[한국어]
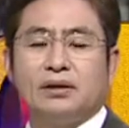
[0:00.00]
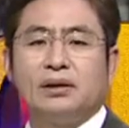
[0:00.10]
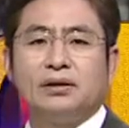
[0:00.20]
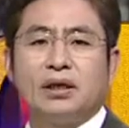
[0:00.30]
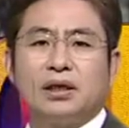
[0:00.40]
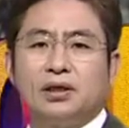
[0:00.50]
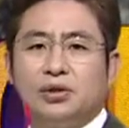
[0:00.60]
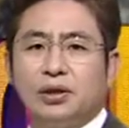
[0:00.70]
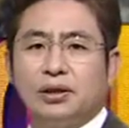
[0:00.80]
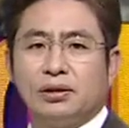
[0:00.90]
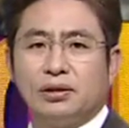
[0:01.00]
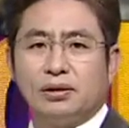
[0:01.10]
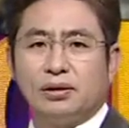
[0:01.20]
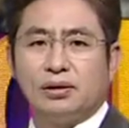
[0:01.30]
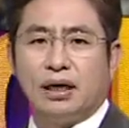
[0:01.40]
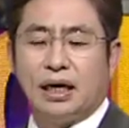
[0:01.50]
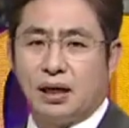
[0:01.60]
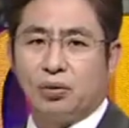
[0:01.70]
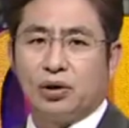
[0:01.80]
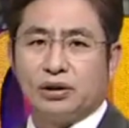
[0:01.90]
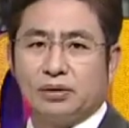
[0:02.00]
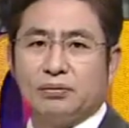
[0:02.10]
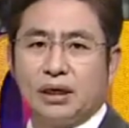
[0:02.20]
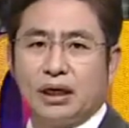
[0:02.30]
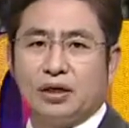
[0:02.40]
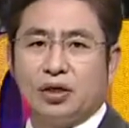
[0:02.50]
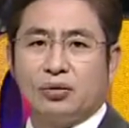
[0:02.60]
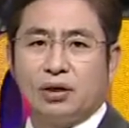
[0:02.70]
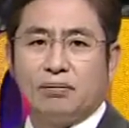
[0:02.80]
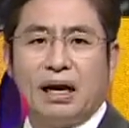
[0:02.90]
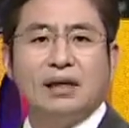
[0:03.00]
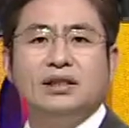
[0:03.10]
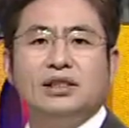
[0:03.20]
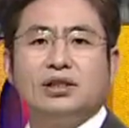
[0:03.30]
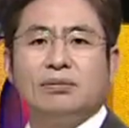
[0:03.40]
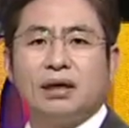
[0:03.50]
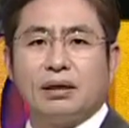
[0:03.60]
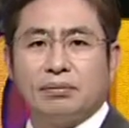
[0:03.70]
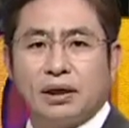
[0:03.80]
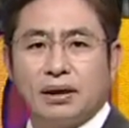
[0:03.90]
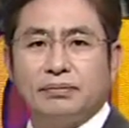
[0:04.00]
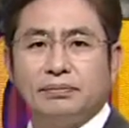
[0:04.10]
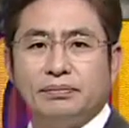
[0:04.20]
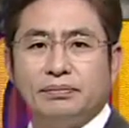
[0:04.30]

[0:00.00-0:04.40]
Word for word: 정책인 이슈에서 알아보겠습니다. 여러분의 많은 시청 바랍니다.